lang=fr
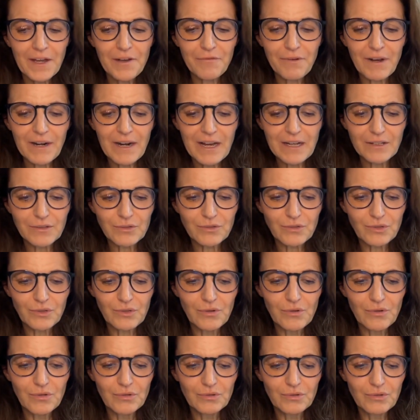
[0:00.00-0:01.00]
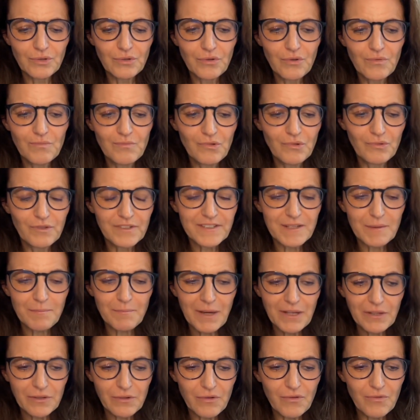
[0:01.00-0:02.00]
voilà, de le, de c'est
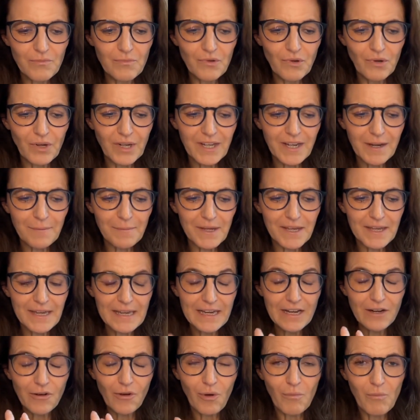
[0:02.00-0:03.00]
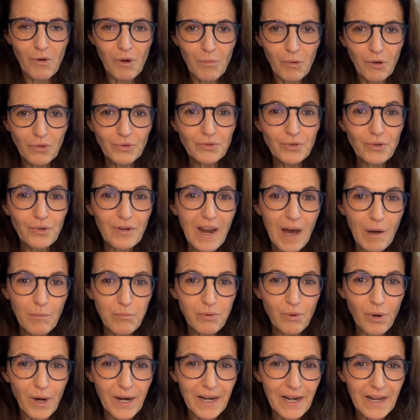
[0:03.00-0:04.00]
pas de le mûrir, mais on me demande de
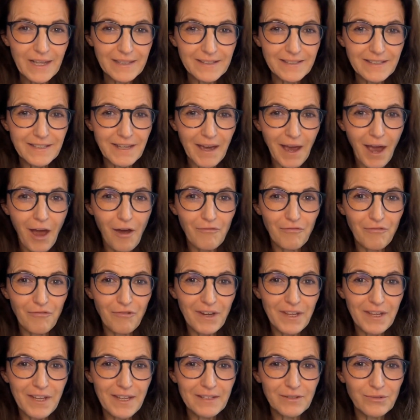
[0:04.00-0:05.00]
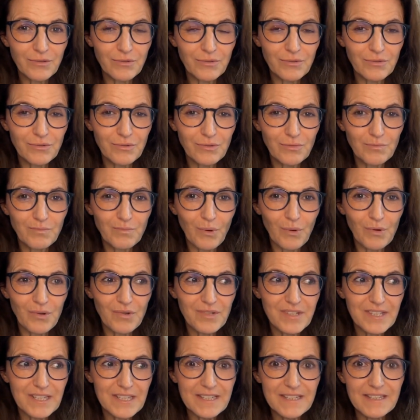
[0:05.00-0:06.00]
labourer la terre, vous voyez, de, pour
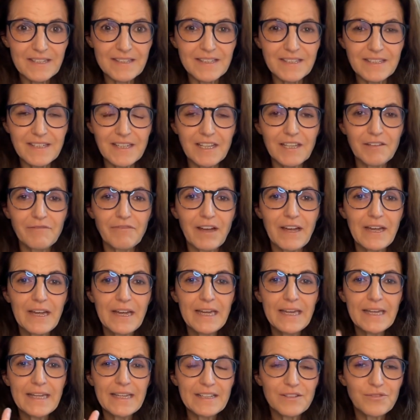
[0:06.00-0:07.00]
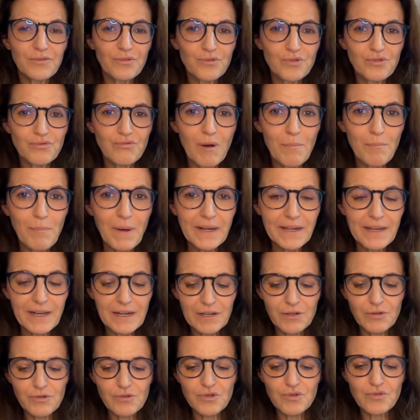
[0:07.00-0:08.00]
que ça s'inscrive et que ce ne soit pas
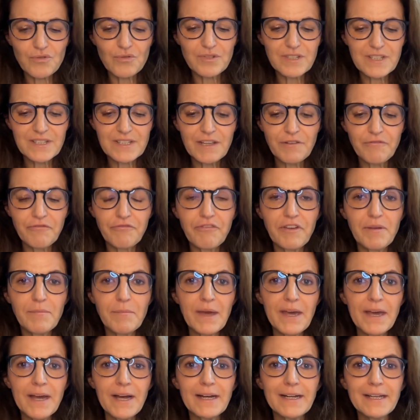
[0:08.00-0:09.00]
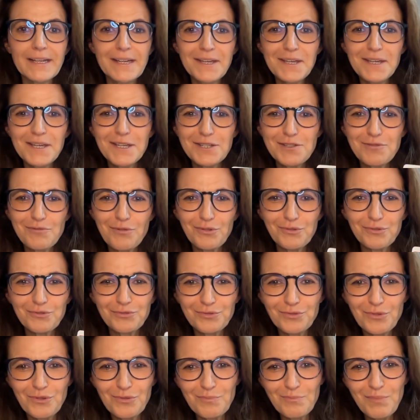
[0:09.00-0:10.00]
quelque chose d'éphémère, et
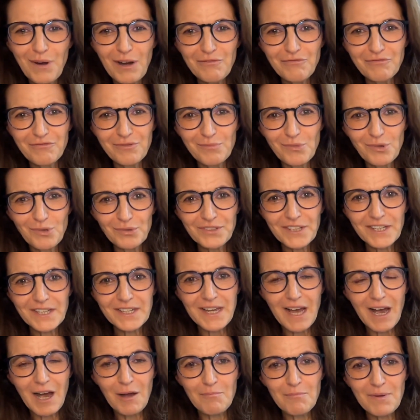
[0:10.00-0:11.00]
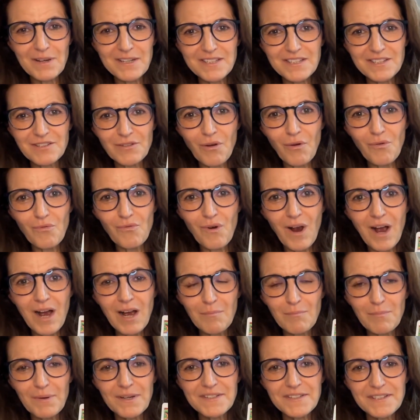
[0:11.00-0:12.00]
surtout de ne pas vous montrer impatient ou
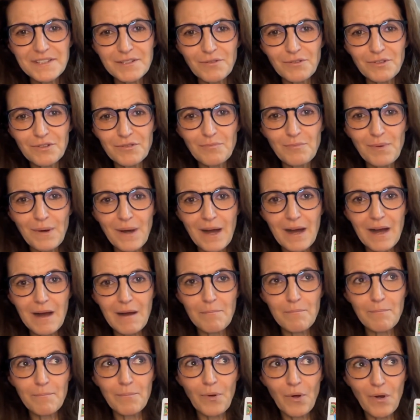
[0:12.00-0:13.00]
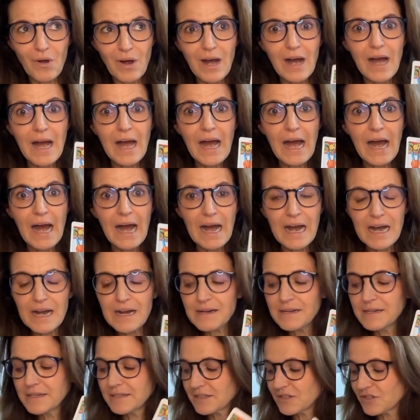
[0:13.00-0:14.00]
impatiente par rapport
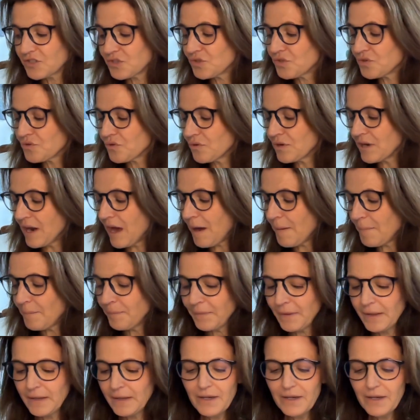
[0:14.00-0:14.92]
à cela.